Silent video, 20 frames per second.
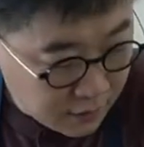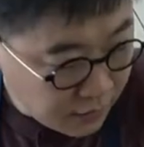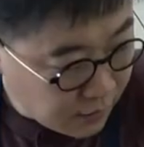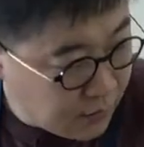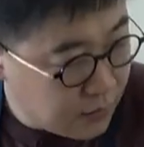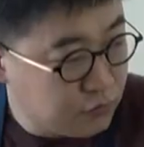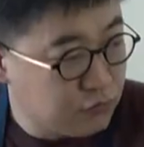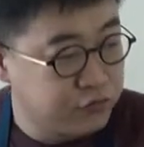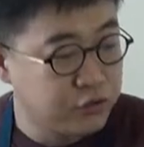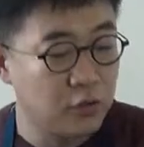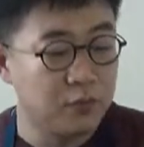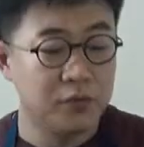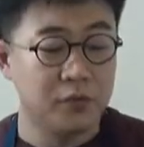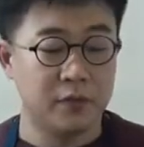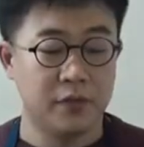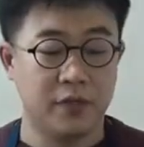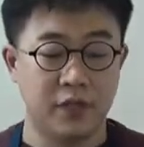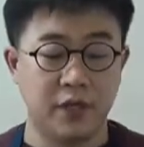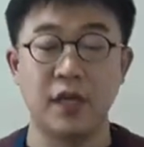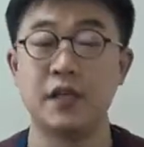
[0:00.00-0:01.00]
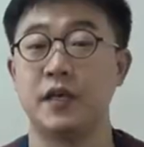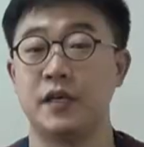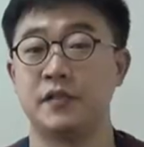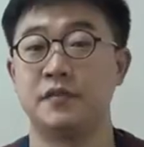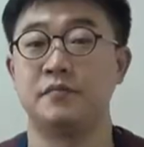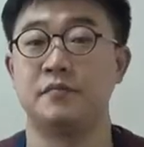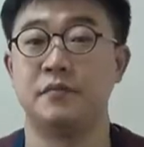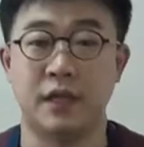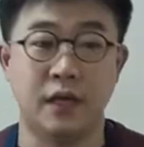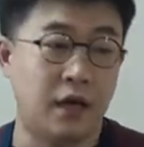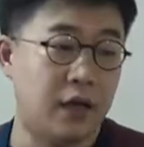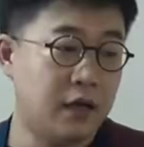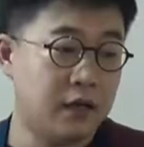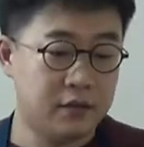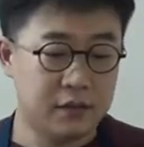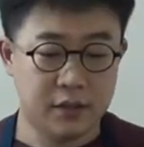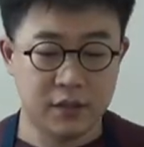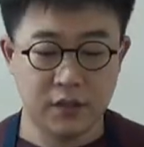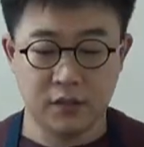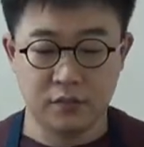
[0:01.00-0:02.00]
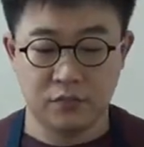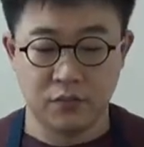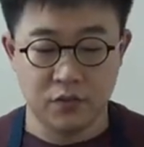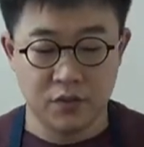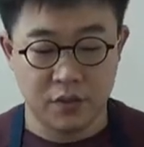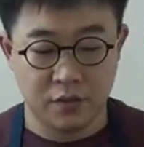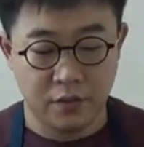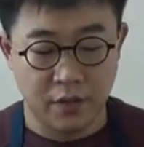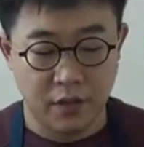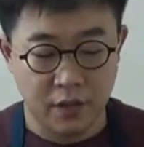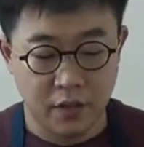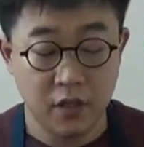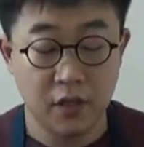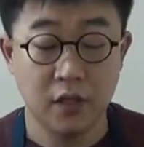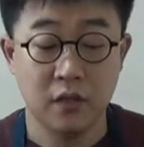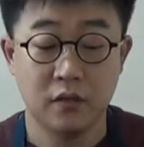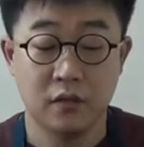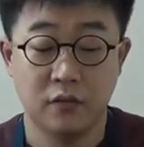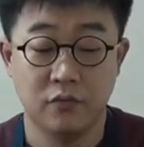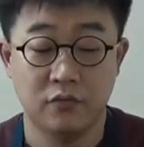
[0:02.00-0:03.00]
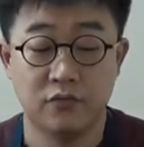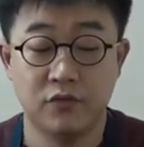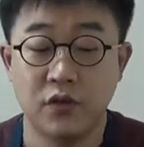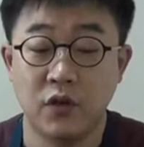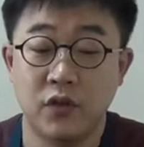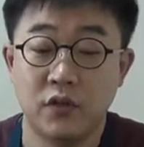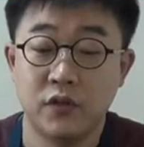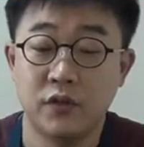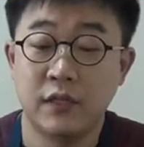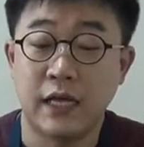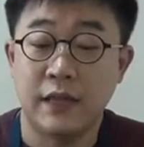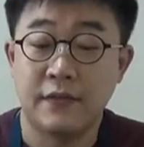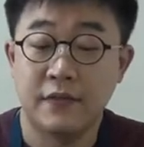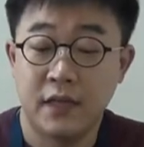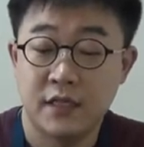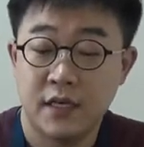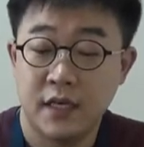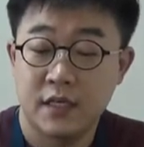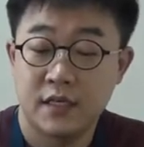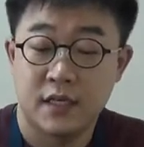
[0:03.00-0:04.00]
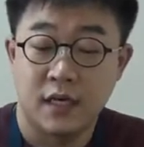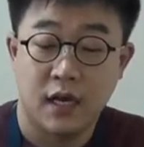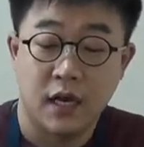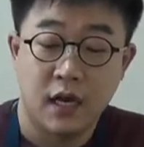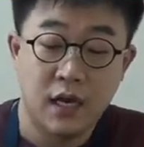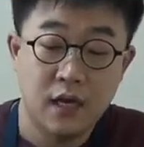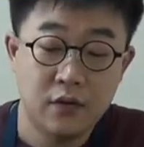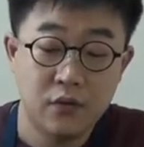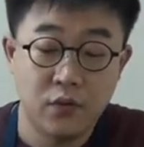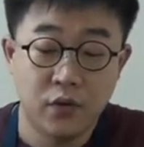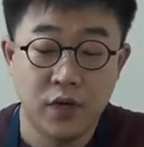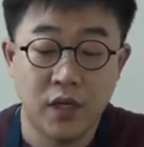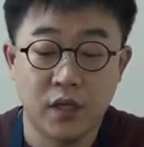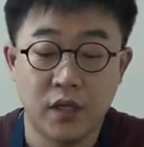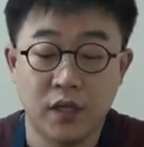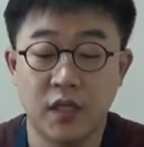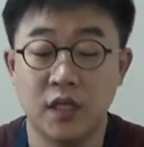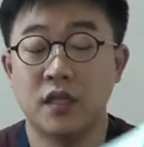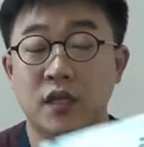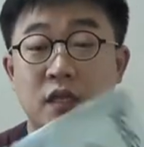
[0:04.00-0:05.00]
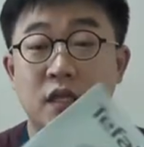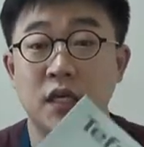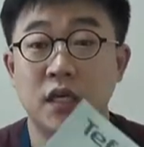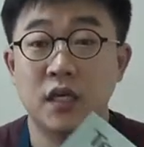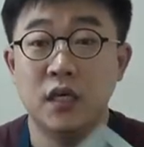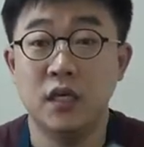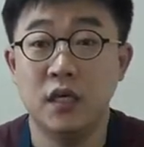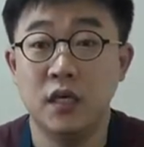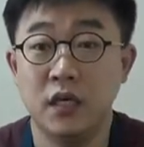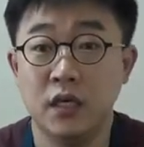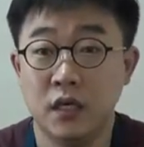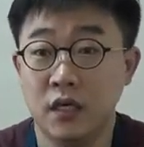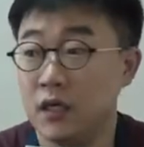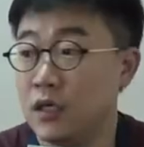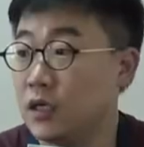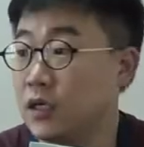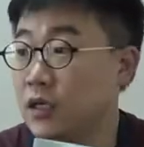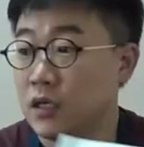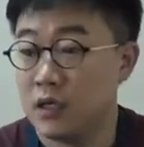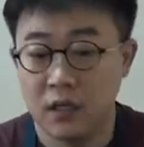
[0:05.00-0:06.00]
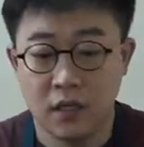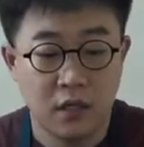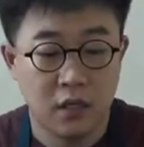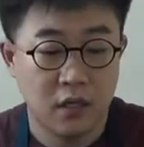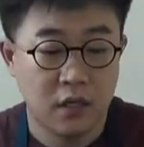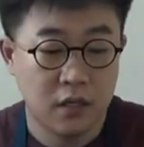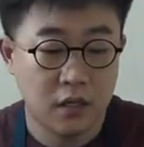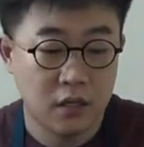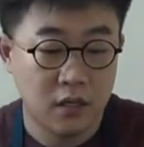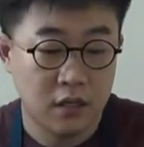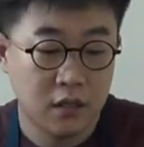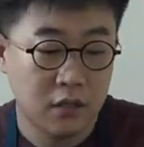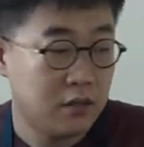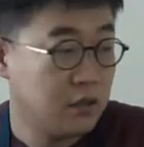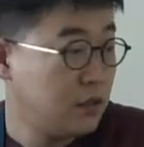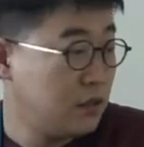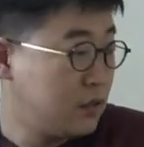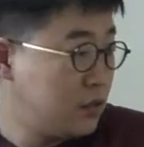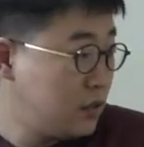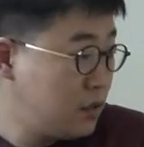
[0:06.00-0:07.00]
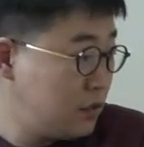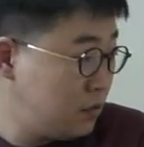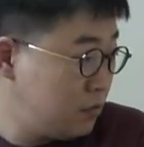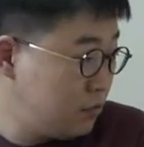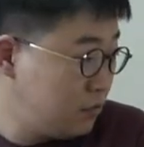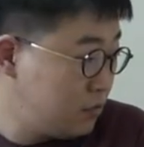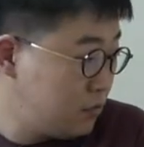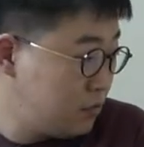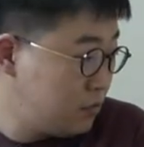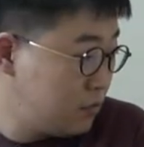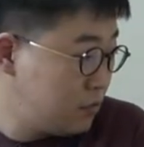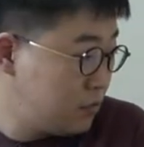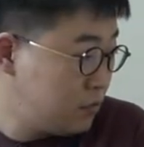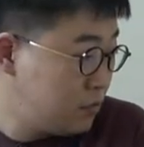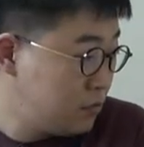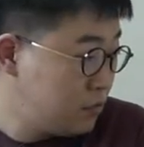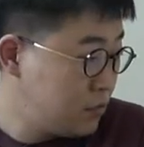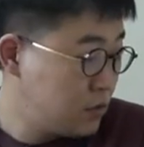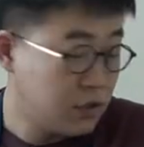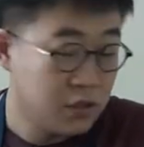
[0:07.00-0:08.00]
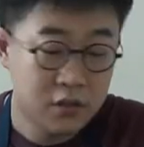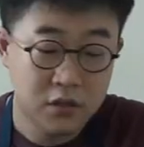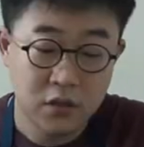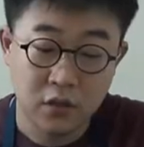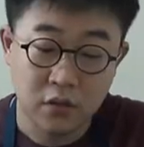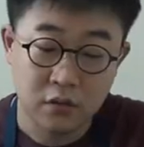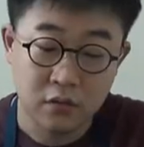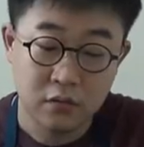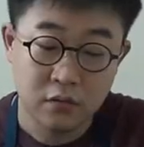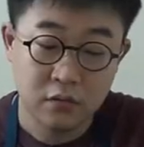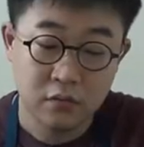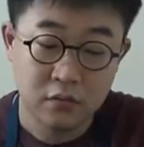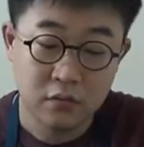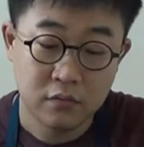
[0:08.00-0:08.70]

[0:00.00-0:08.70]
어, 구성품은 이렇게 되어 있습니다. 지금 보시면은 우선은 안내 책자 여기 DT 어, 아, DT 7000요